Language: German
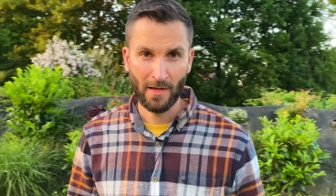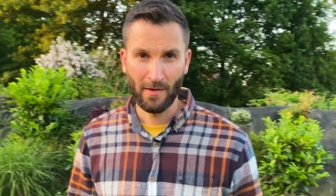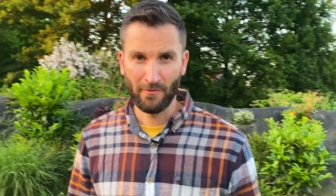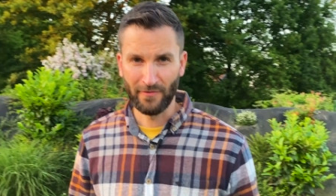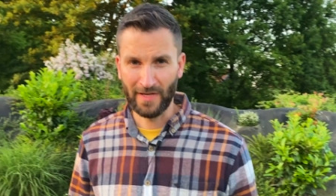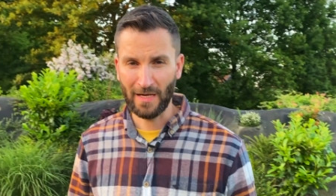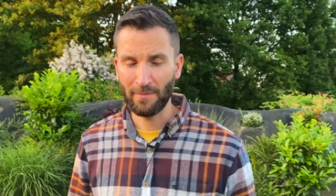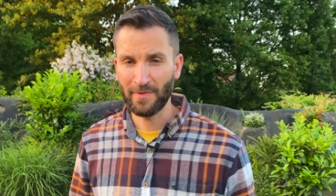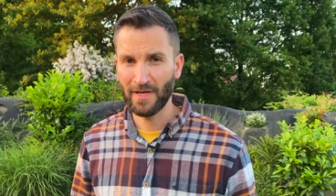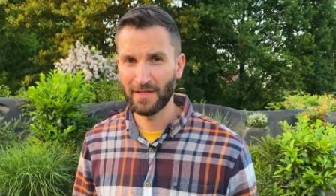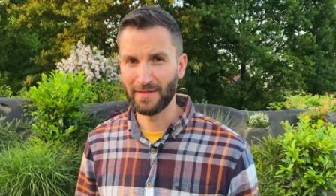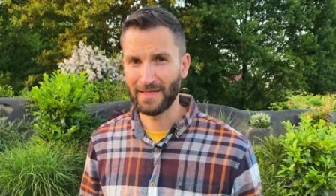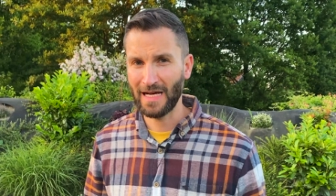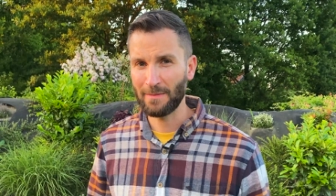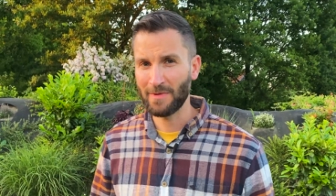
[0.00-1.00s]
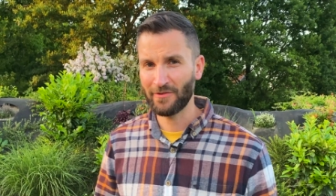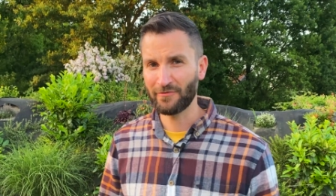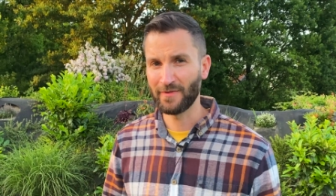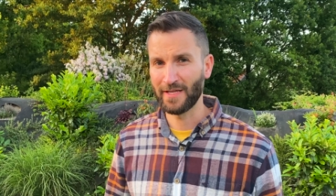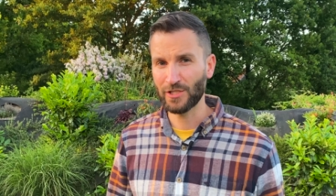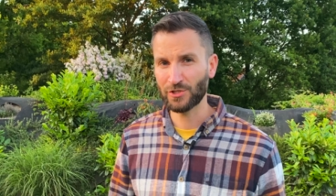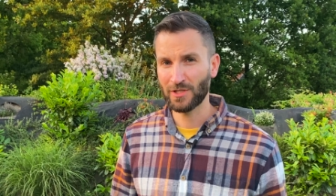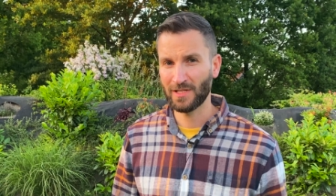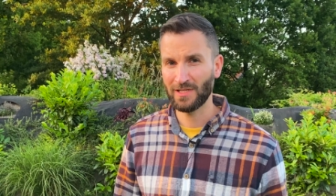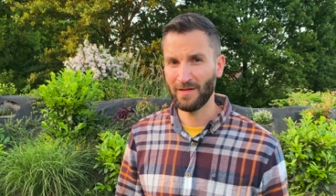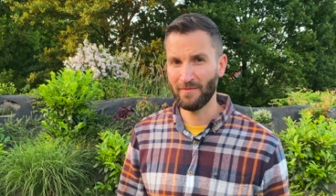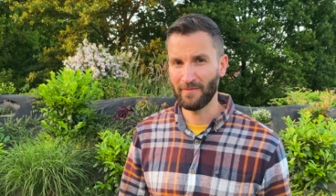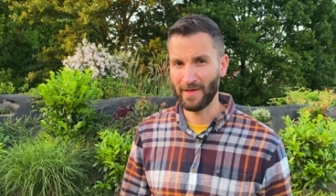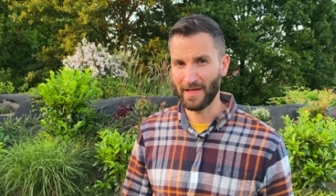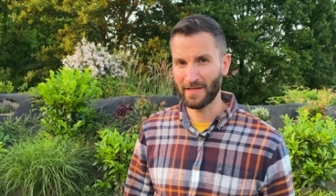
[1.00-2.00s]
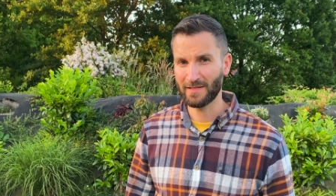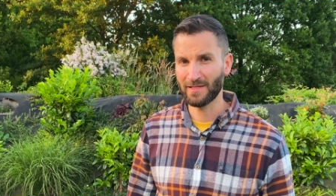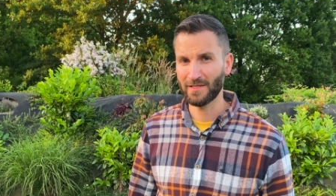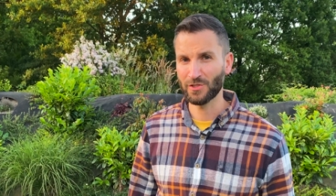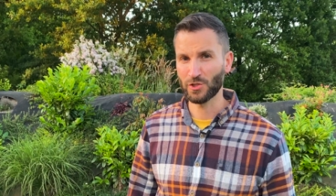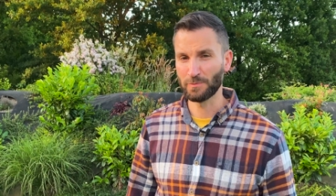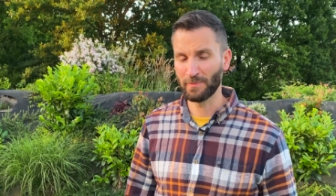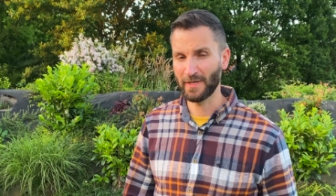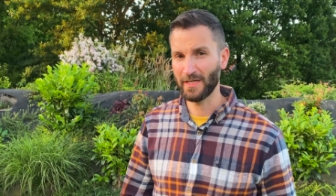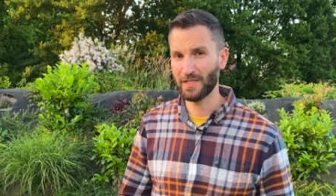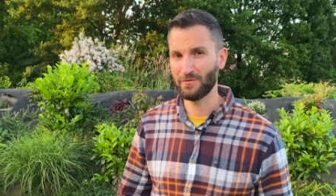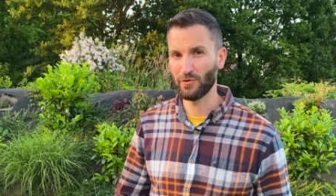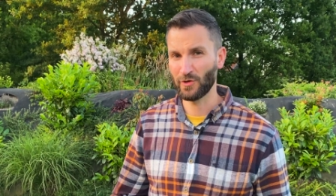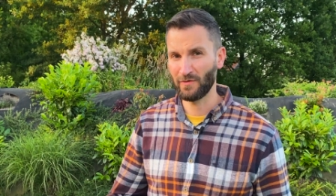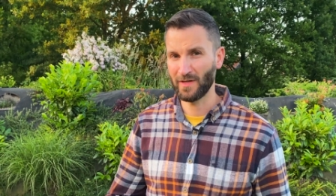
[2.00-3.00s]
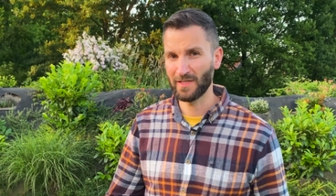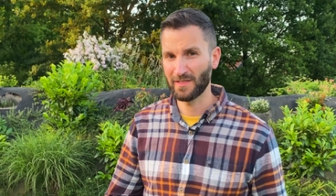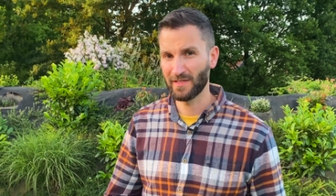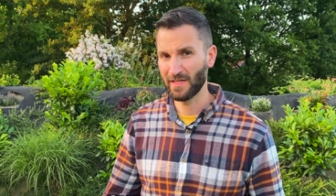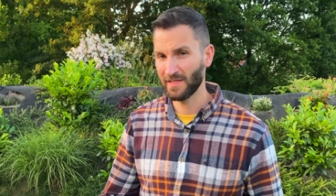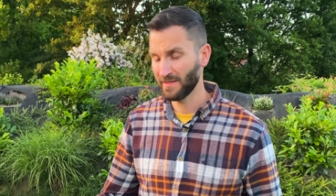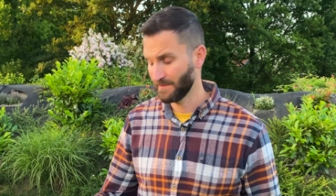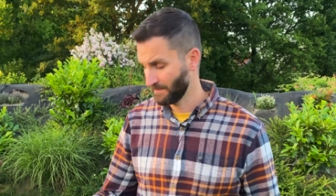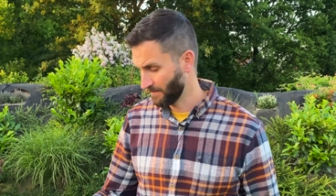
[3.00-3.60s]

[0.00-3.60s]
Wir haben hier einen namhaften Hersteller. Enker spricht für Qualität.